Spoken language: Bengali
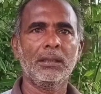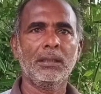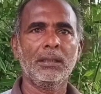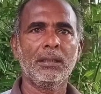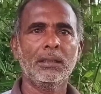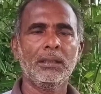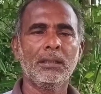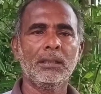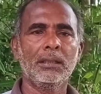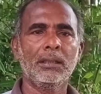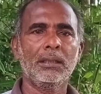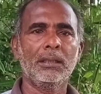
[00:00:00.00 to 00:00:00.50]

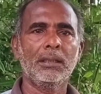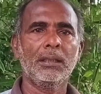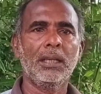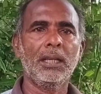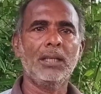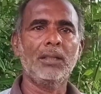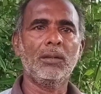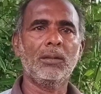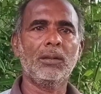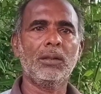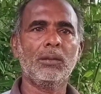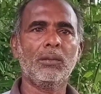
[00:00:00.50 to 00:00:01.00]
আচ্ছা
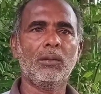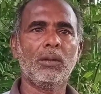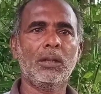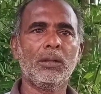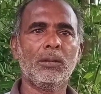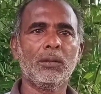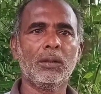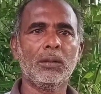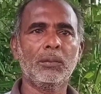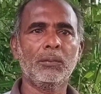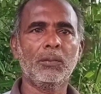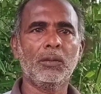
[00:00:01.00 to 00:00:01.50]
এই ধরনের
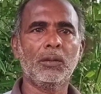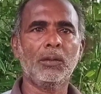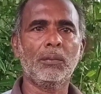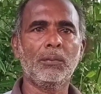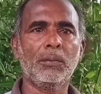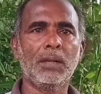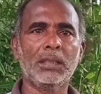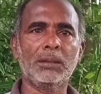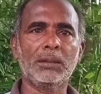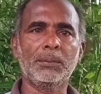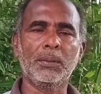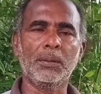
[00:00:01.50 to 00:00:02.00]
অনেক অনেক
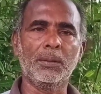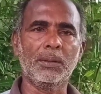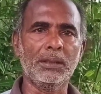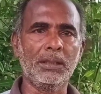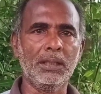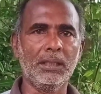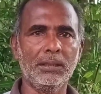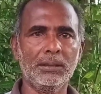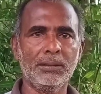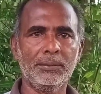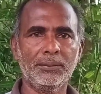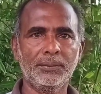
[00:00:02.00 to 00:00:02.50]
মাছ পাওয়া
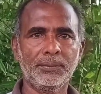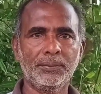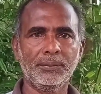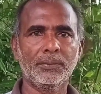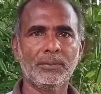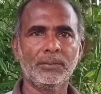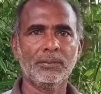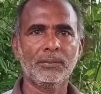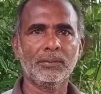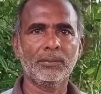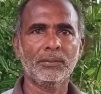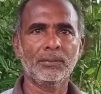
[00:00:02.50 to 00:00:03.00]
যায়
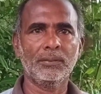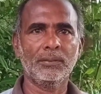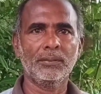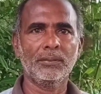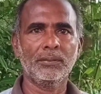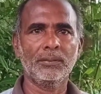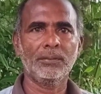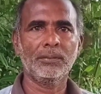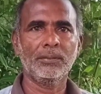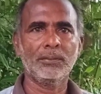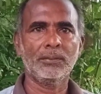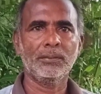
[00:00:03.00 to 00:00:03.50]

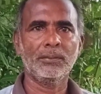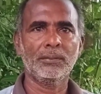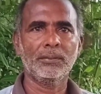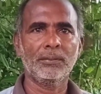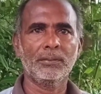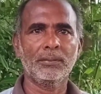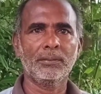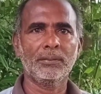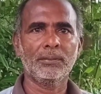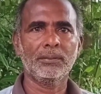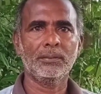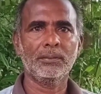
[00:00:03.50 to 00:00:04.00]
সুন্দরবনের
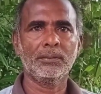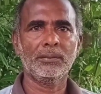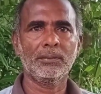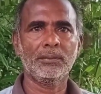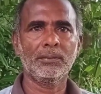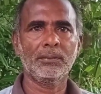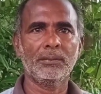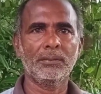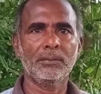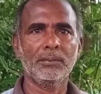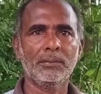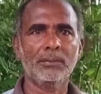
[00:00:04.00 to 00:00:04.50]
জঙ্গলে
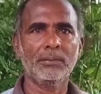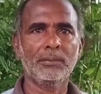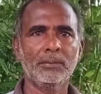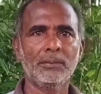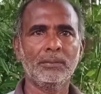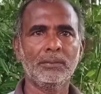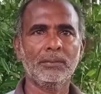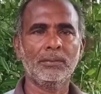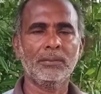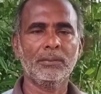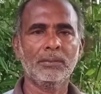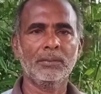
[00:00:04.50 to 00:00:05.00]
কত
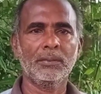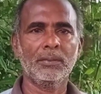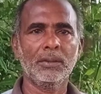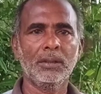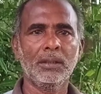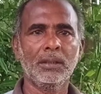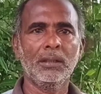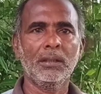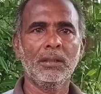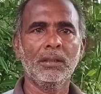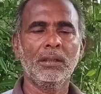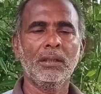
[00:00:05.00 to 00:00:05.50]
ভিতরে ঢুকতে
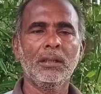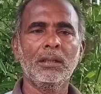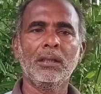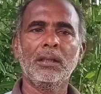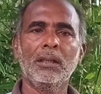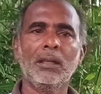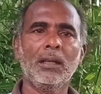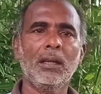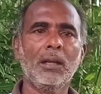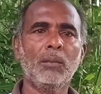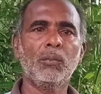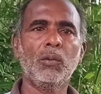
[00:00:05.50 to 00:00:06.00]
হয়
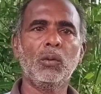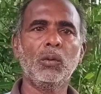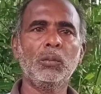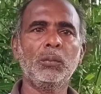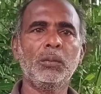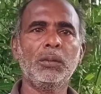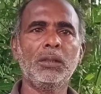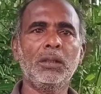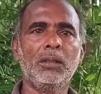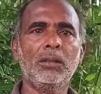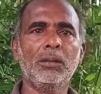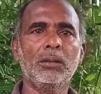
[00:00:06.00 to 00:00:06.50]
হ্যাঁ বহুত
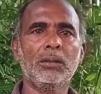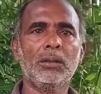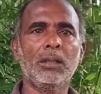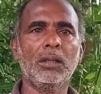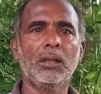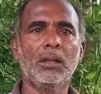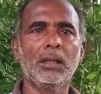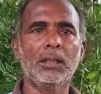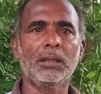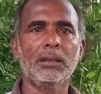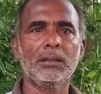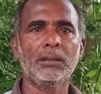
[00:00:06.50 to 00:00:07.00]
ভিতরে ঢুকতে
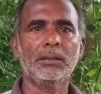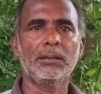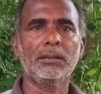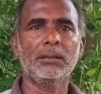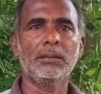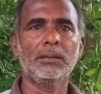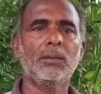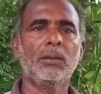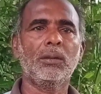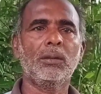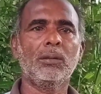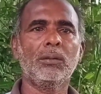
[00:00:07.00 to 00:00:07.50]
হয়
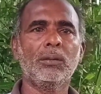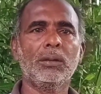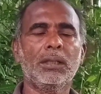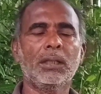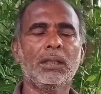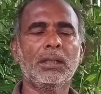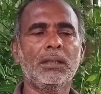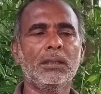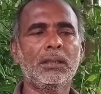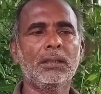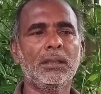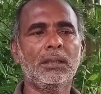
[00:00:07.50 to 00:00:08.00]
ধরো
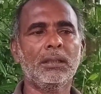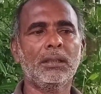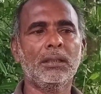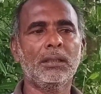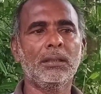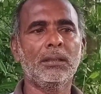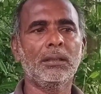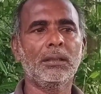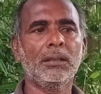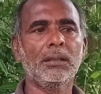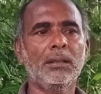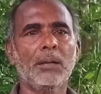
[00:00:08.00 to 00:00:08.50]
ওইখানতে
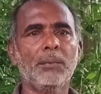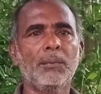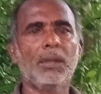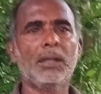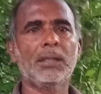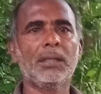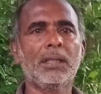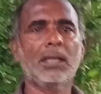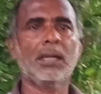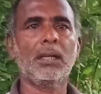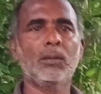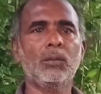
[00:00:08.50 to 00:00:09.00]
এক
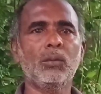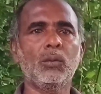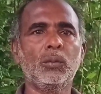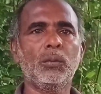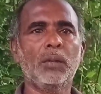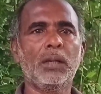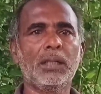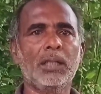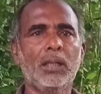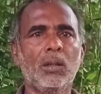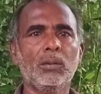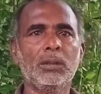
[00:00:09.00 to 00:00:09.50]
ভাটা দু
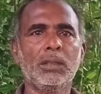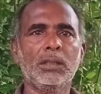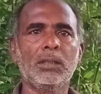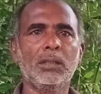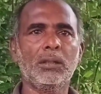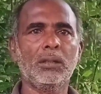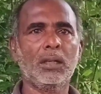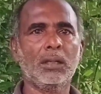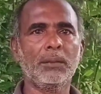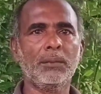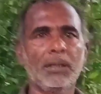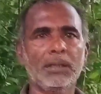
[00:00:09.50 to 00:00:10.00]
ভাটাও
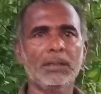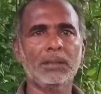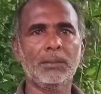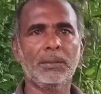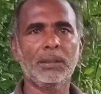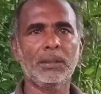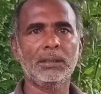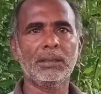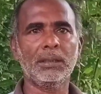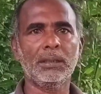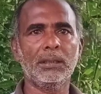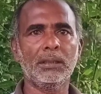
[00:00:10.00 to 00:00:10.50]
যেতে হয় মাঝে
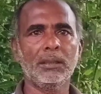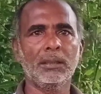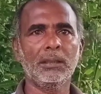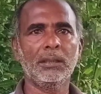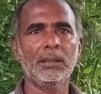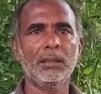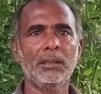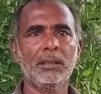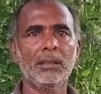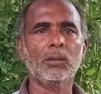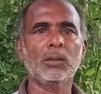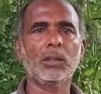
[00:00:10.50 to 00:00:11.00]
মাঝে
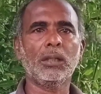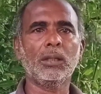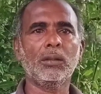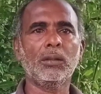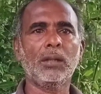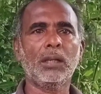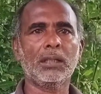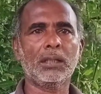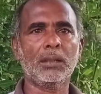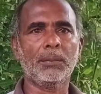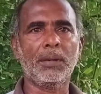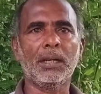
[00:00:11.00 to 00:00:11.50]
ছ ঘন্টা
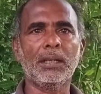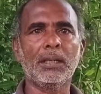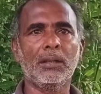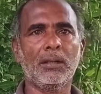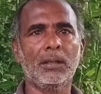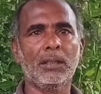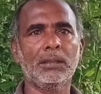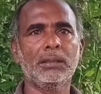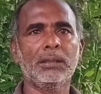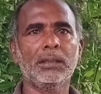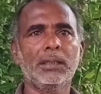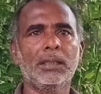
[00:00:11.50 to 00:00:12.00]
করে একটা ভাটা
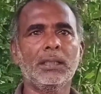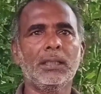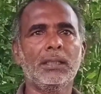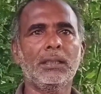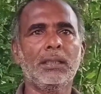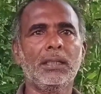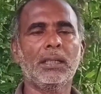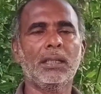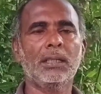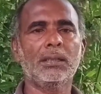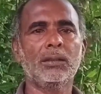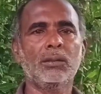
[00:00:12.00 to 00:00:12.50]
হয় সেখানে
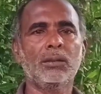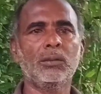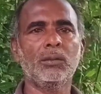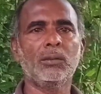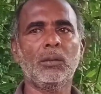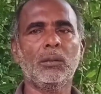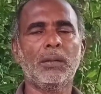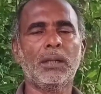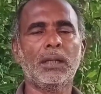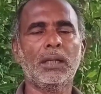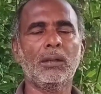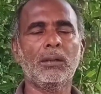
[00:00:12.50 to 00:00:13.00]
দেখা যাচ্ছে
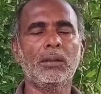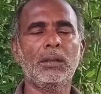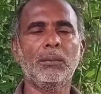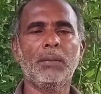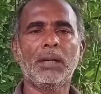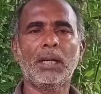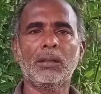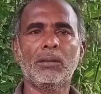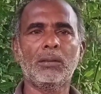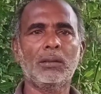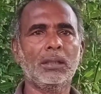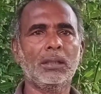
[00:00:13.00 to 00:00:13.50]
দুটো ভাটা হলে
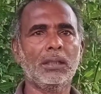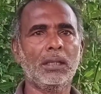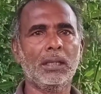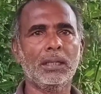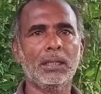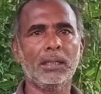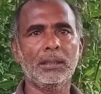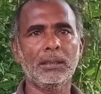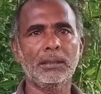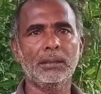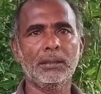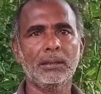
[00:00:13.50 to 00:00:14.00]
বারো ঘন্টা
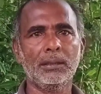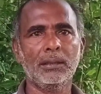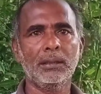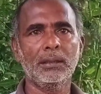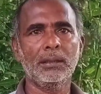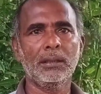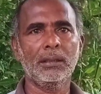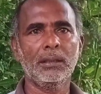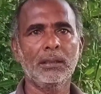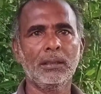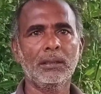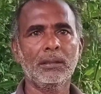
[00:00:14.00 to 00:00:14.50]
লাগে
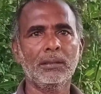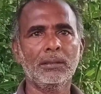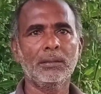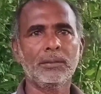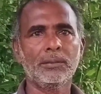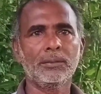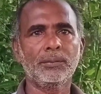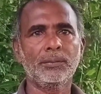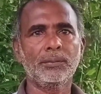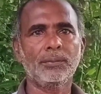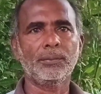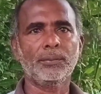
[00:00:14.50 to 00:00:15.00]
তা
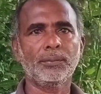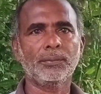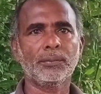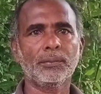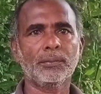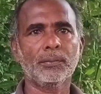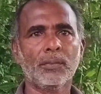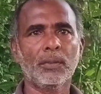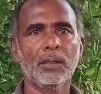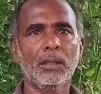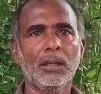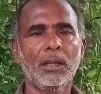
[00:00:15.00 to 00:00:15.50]
নৌকো বেয়ে
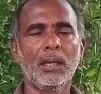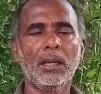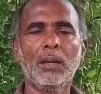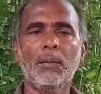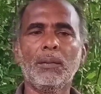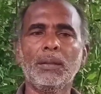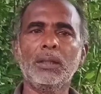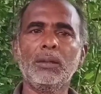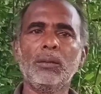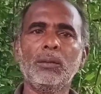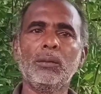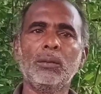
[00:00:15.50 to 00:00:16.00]
যেতে হয়
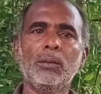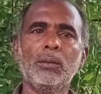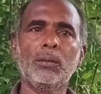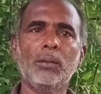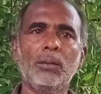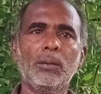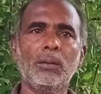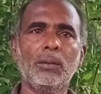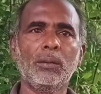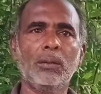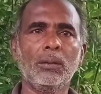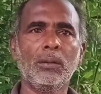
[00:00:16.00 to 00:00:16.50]
নৌকোতে না
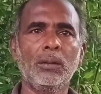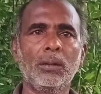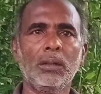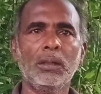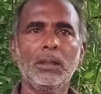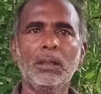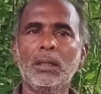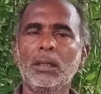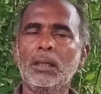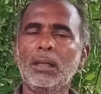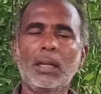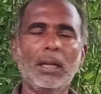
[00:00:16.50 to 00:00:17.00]
ইঞ্জিন আছে
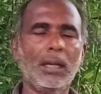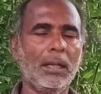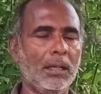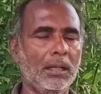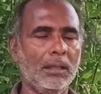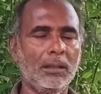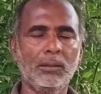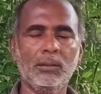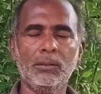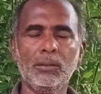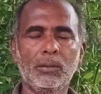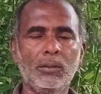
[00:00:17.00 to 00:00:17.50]
না না
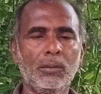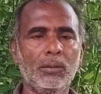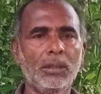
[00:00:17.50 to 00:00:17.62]
নৌকো